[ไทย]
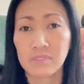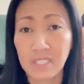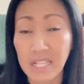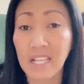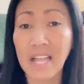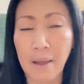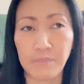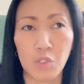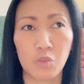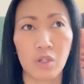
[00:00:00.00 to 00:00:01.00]
ถ้าถ้าถาม
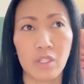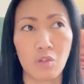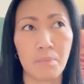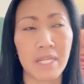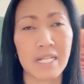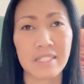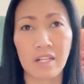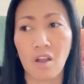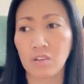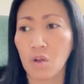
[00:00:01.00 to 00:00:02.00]
นิวเนาะนิวก็ไม่แน่ใจ
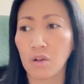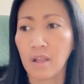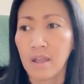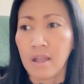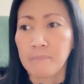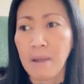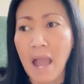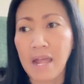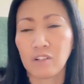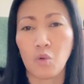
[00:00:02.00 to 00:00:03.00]
ก็ต้อง
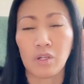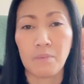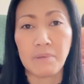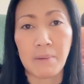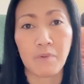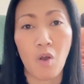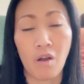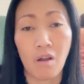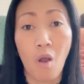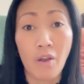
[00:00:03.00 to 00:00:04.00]
ผ่านกฎระเบียบของ
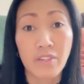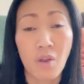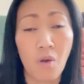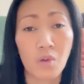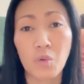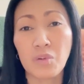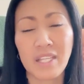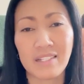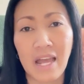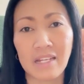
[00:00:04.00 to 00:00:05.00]
ออยนู่น
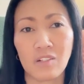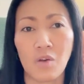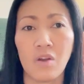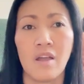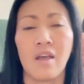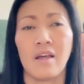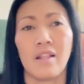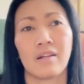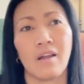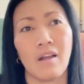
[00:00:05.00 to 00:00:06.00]
นี่นั่นเนาะ
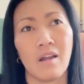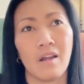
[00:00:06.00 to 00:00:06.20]
แล้วก็